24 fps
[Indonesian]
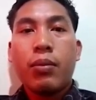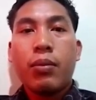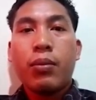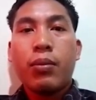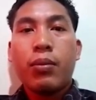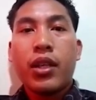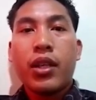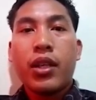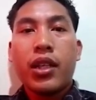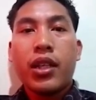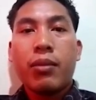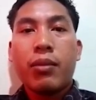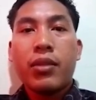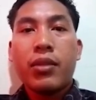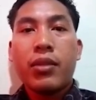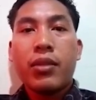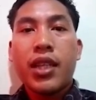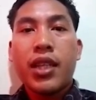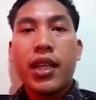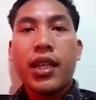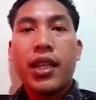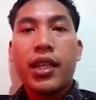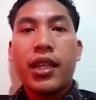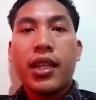pergi
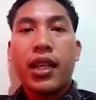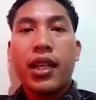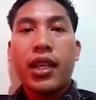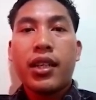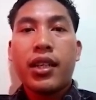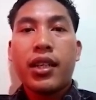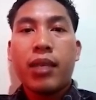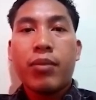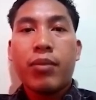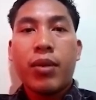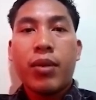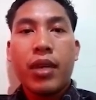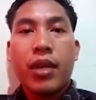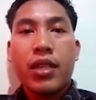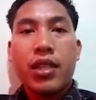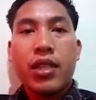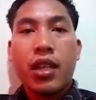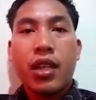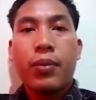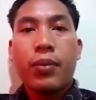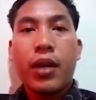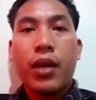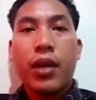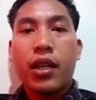mencari ikan dengan
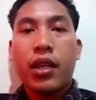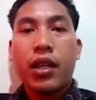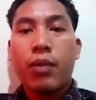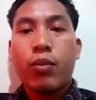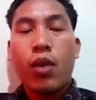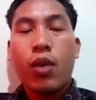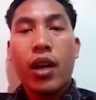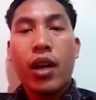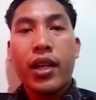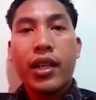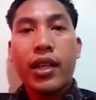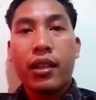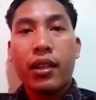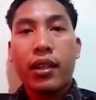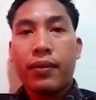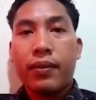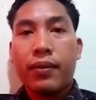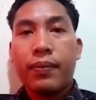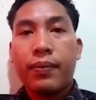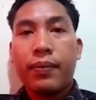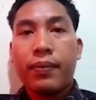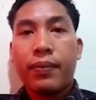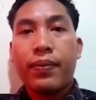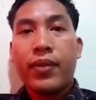perangkap waring
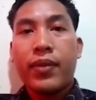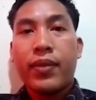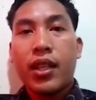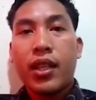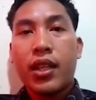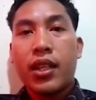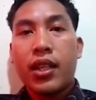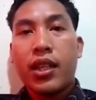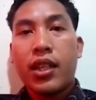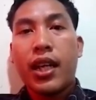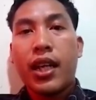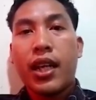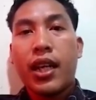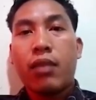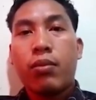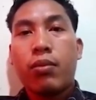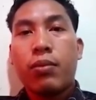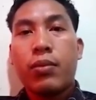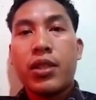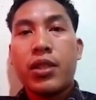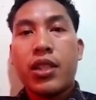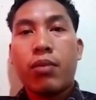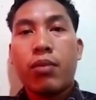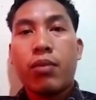di
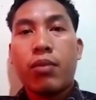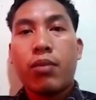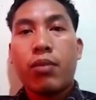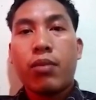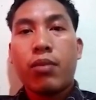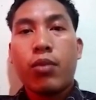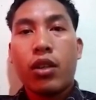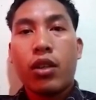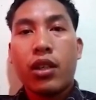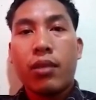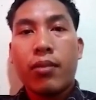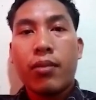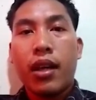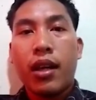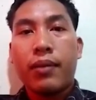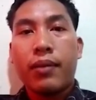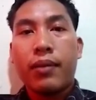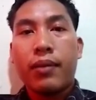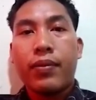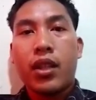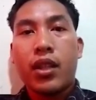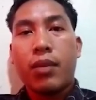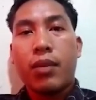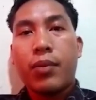kanal besar Blok 5,
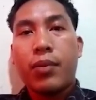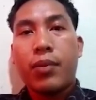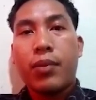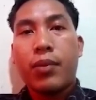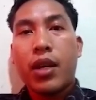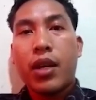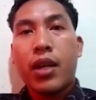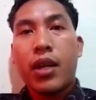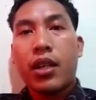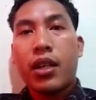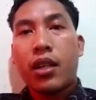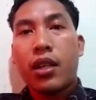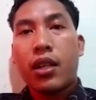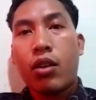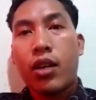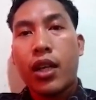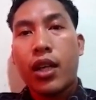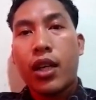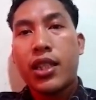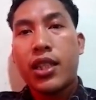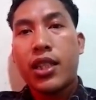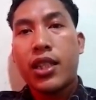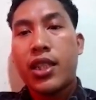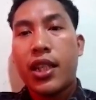tempat
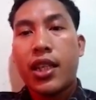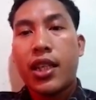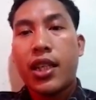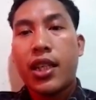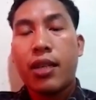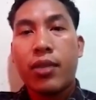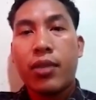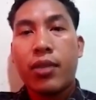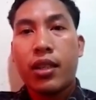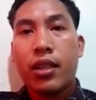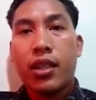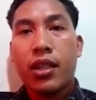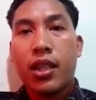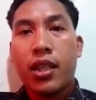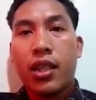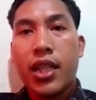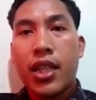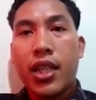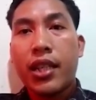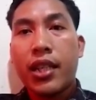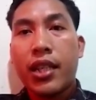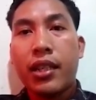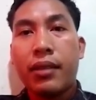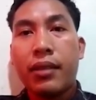lokasi kejadian
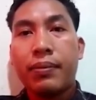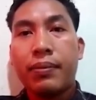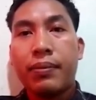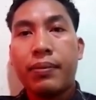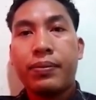terjadi.